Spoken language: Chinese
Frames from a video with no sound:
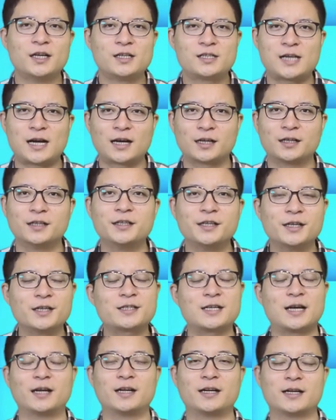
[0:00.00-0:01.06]
价格也
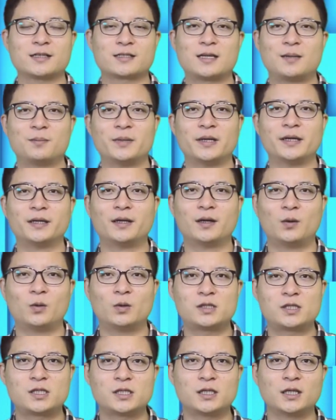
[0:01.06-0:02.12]
涨了两三倍，
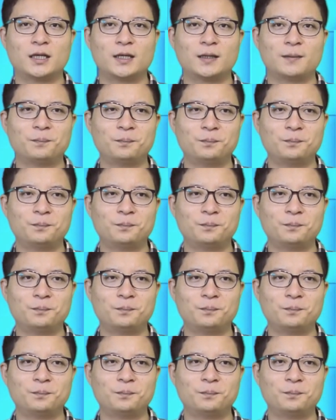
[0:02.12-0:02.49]
我记得。